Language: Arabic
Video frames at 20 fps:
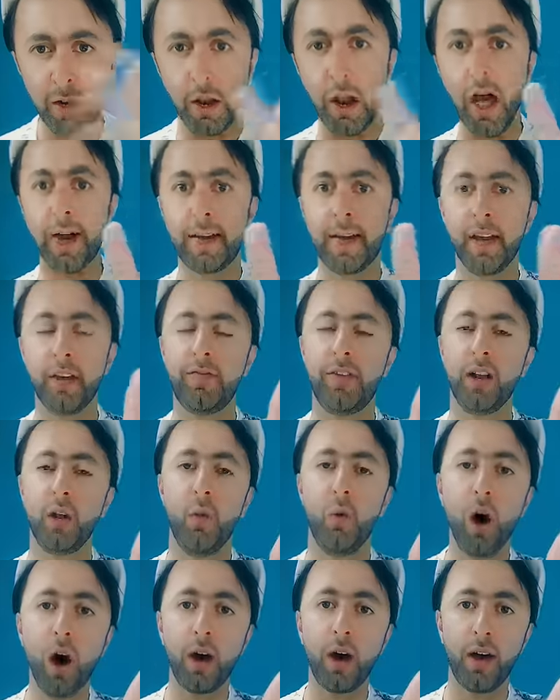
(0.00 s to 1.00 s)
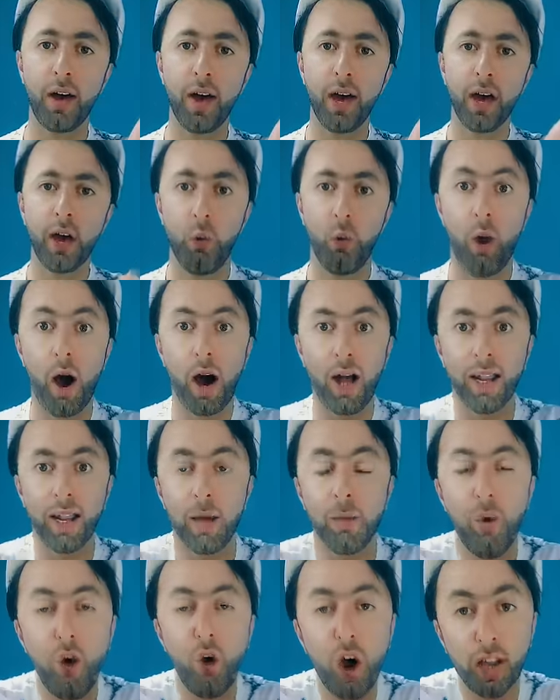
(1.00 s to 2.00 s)
لكن في الواقع
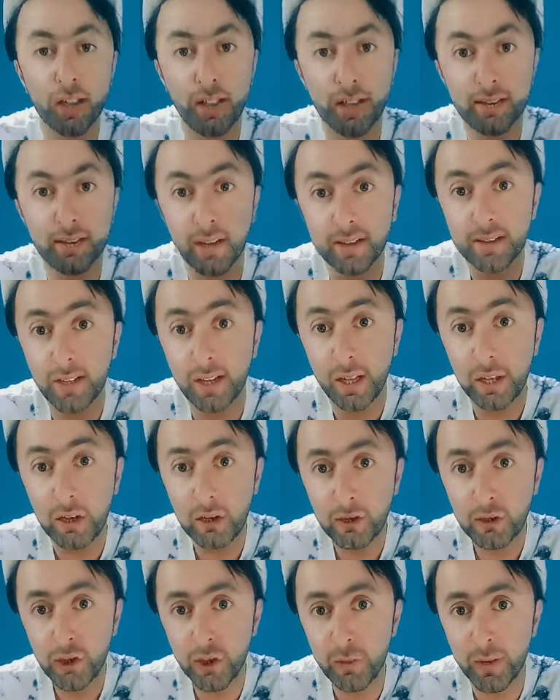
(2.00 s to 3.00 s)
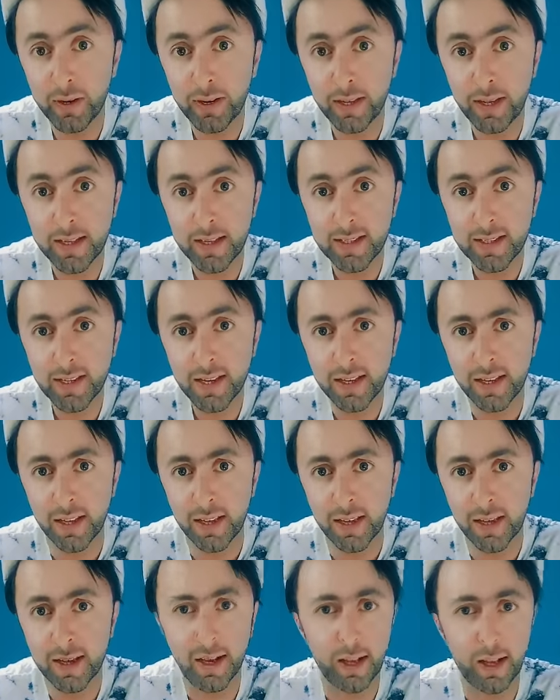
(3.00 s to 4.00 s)
وعلى مخططات اليوتيوب
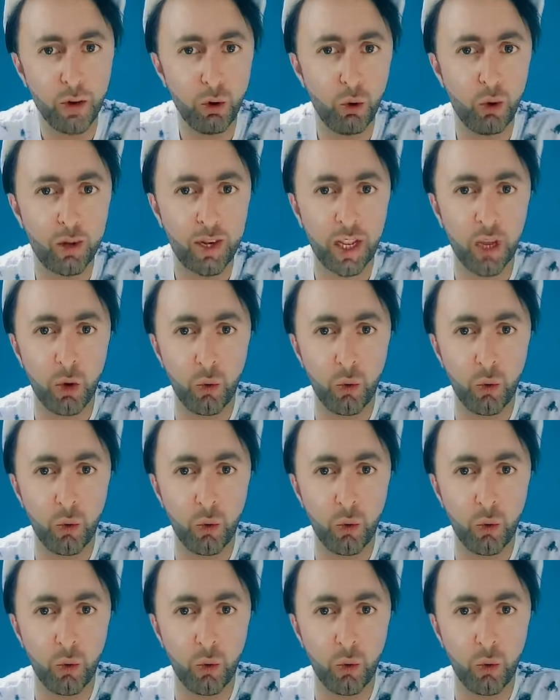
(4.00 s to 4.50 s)
الرئيسية الاغنية